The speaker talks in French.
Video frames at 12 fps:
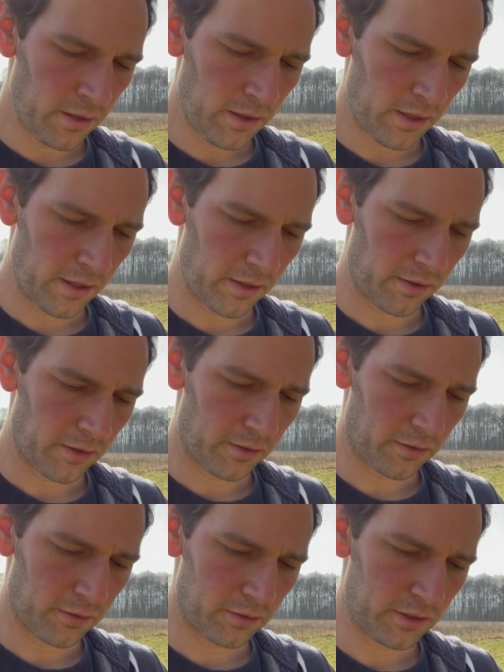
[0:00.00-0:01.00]

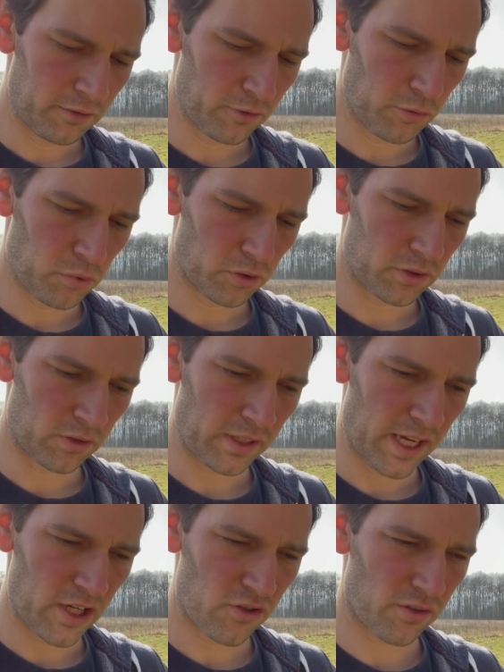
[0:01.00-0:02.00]
euh, niveau
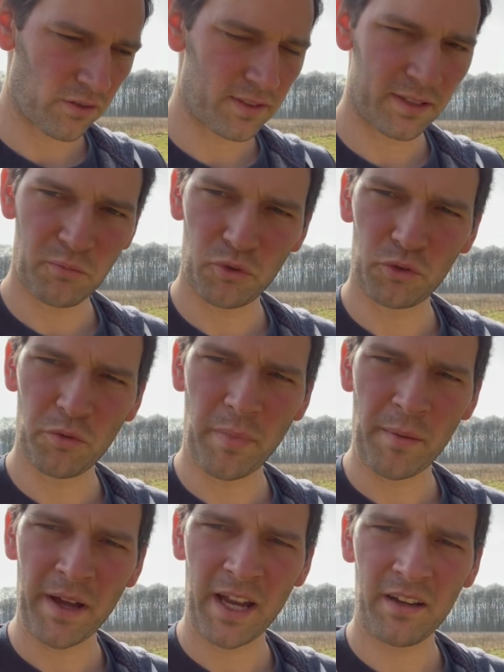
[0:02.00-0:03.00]
pourcentage, euh, c'est plutôt
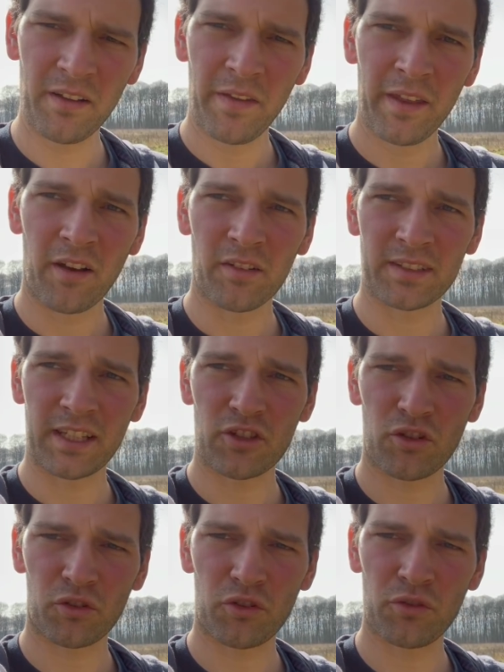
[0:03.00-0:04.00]
pas mal, en
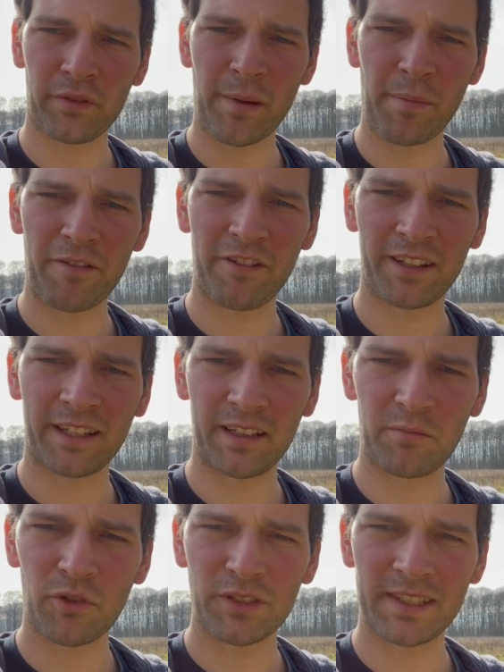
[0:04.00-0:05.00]
sachant qu'on n'a pas fait un
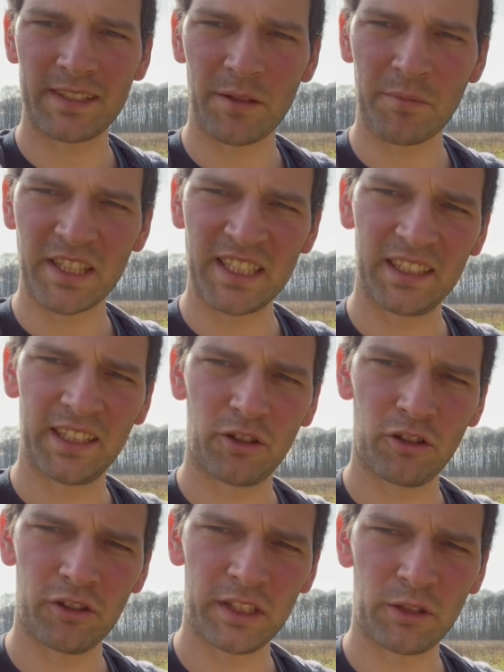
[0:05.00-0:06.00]
traitement systématique des
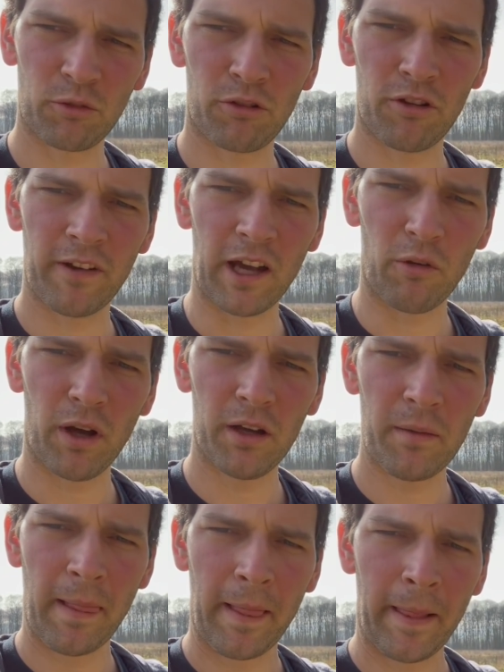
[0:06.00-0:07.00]
colonies contre le
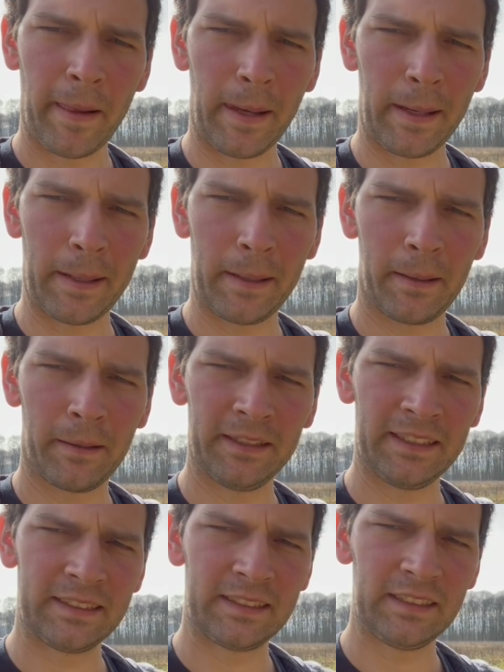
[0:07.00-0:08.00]
varroa. Euh,
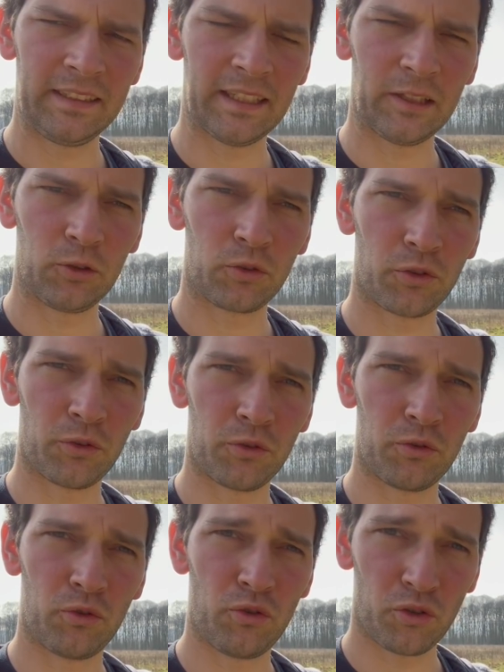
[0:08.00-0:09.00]
ici, il n'y a eu
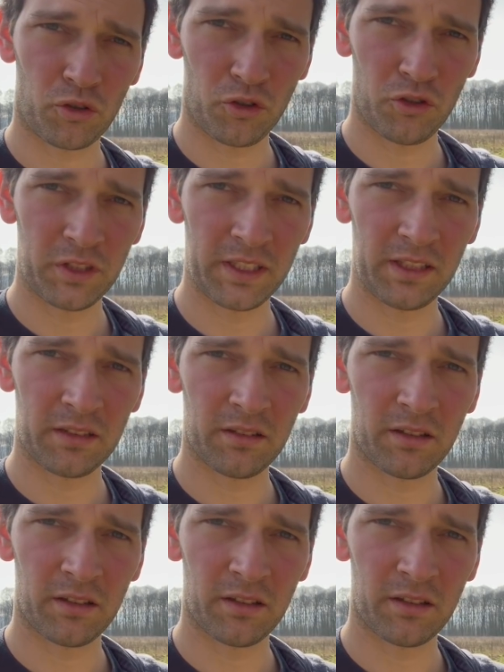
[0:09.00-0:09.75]
que deux colonies